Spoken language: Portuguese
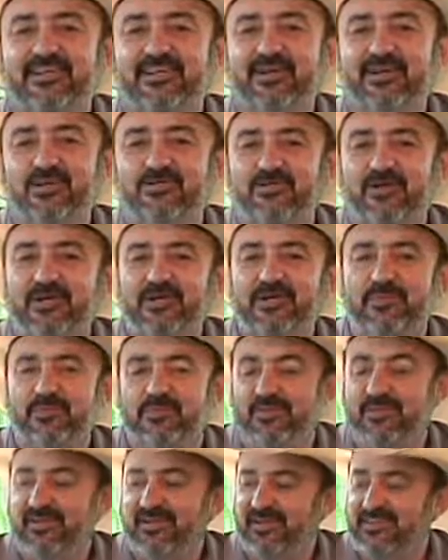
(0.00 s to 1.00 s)
aqui no Moda e
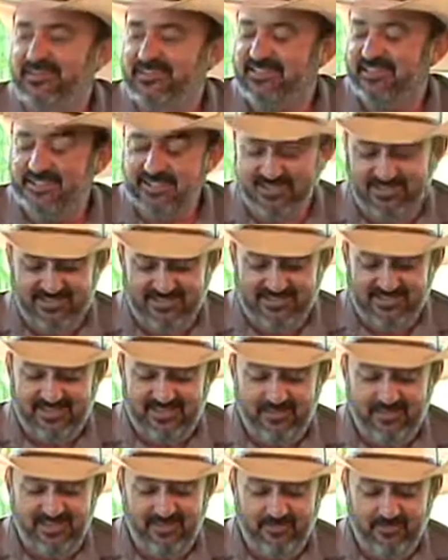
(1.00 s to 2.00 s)
Prosa.
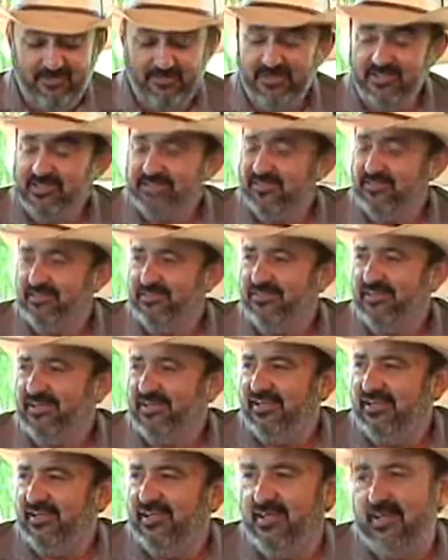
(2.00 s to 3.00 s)
É, o Almirzão,
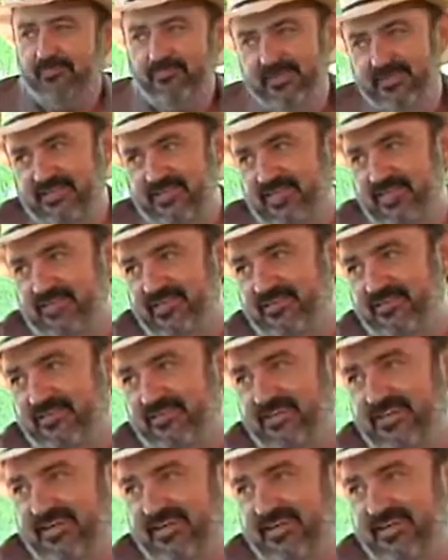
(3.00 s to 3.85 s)
é, ele é pantaneiro, né?